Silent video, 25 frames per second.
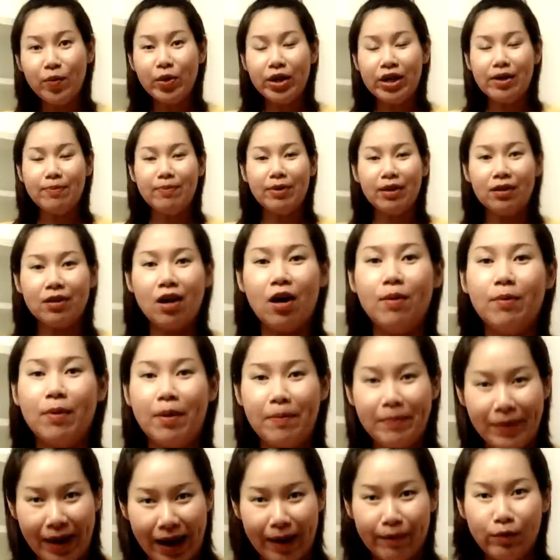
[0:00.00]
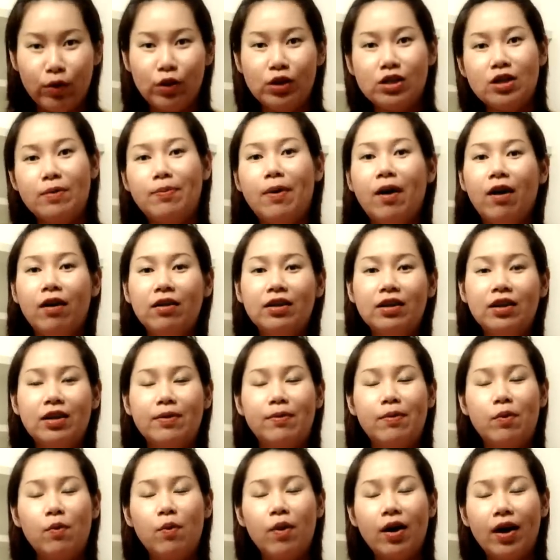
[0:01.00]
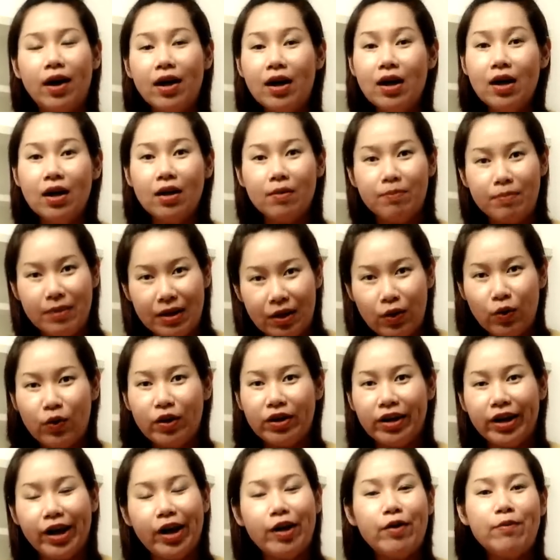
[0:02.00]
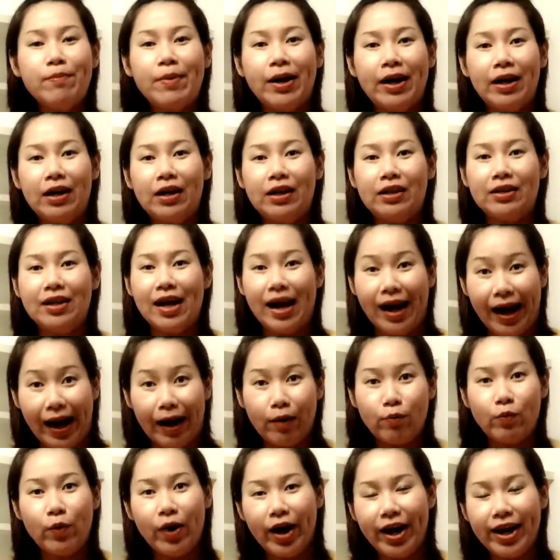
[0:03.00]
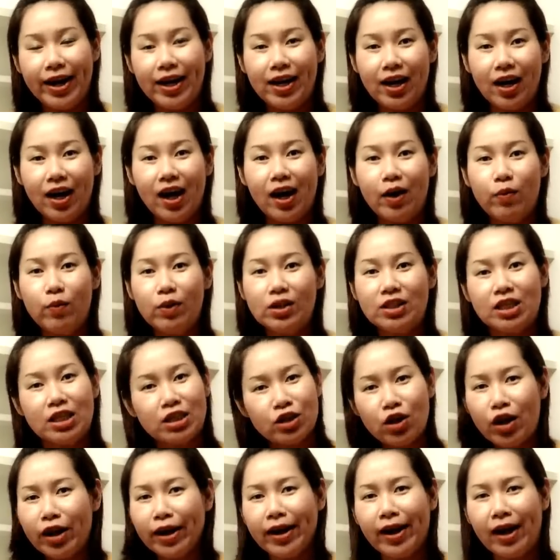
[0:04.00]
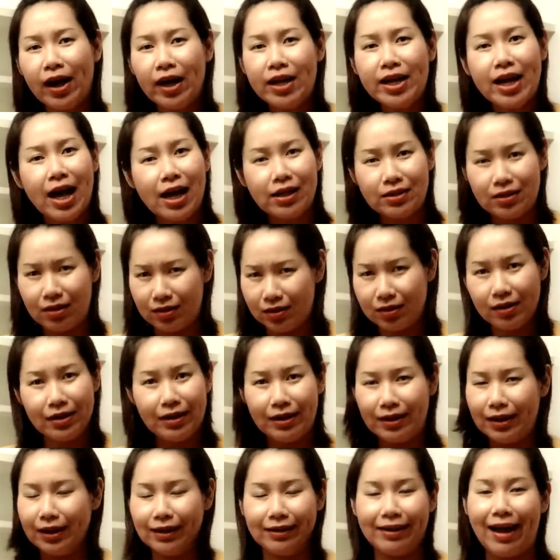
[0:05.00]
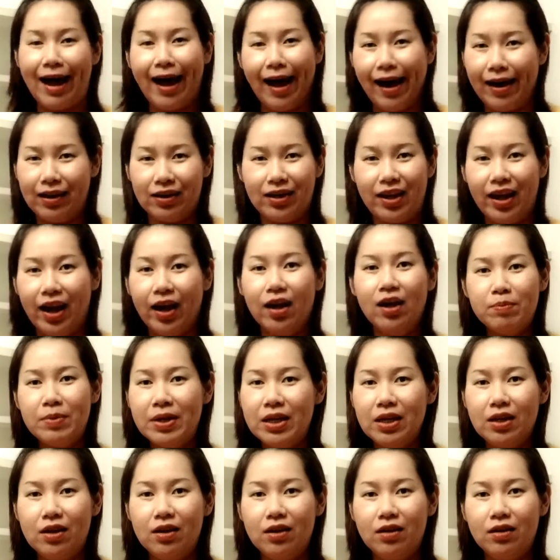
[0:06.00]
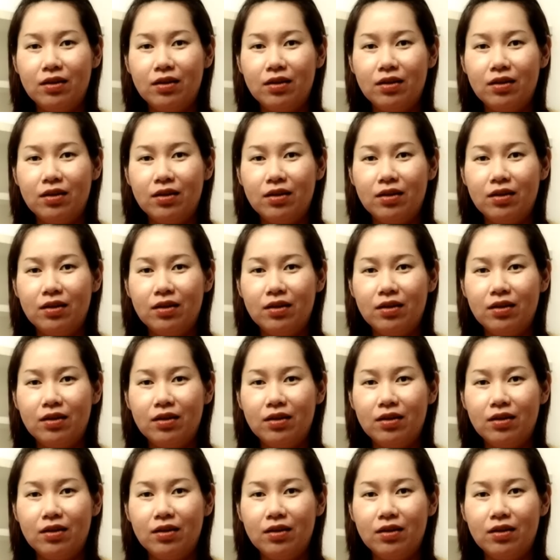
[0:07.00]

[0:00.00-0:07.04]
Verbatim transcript: วันนี้มาตอบคำถามโดยเฉพาะเลย เพราะว่ามีคนเข้ามาถามไว้นะคะ ว่าเจ๊จอยค้ายาสตรีต่างๆเนี่ย มี